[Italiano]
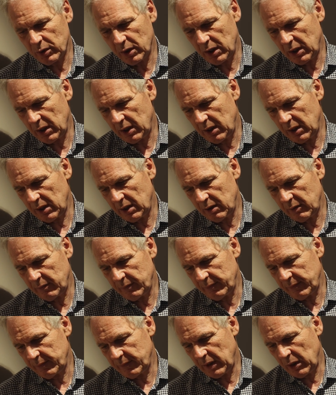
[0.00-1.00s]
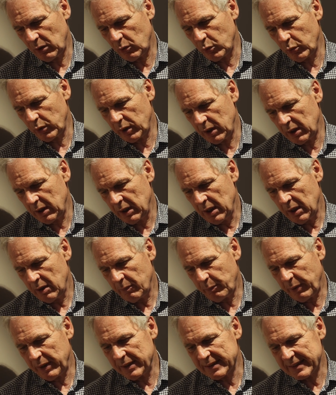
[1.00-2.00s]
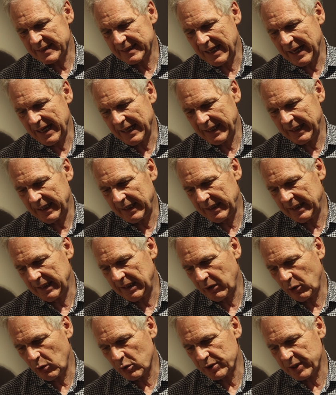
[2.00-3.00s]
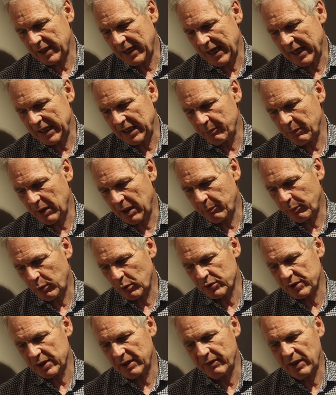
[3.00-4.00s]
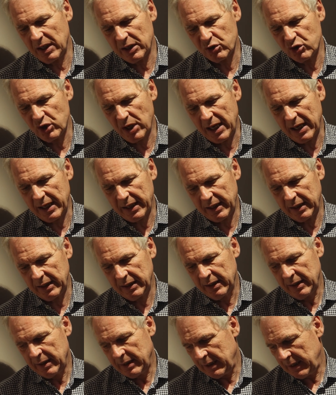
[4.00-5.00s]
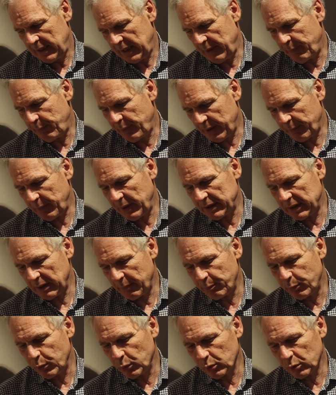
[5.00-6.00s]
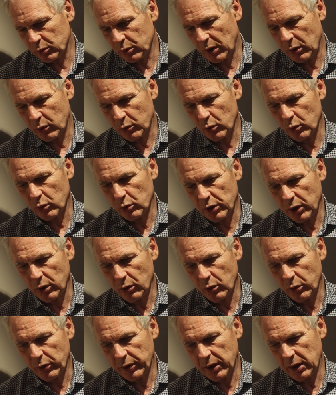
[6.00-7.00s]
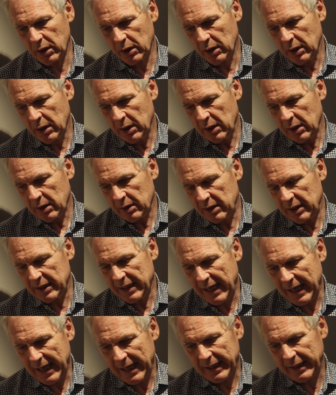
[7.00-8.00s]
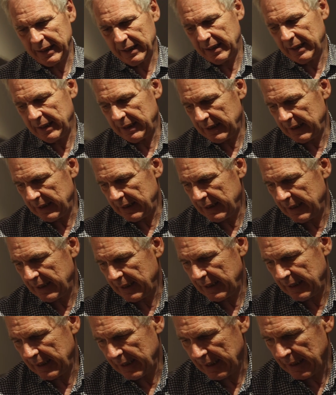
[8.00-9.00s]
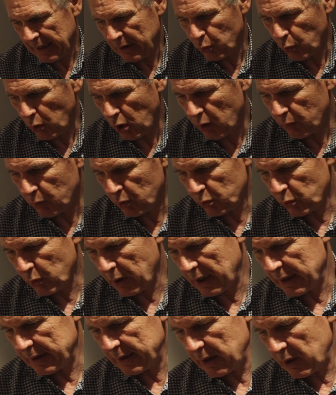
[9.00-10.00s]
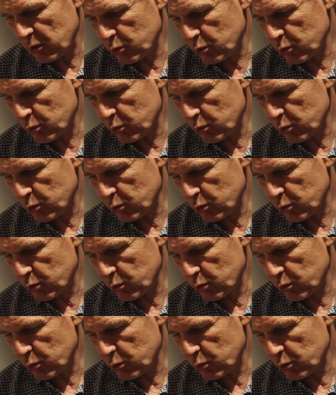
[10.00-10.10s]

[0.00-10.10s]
di, in cui pensare che la nostra anima possa viaggiare e permette appunto a ognuno di noi di dare eh, all'uomo durante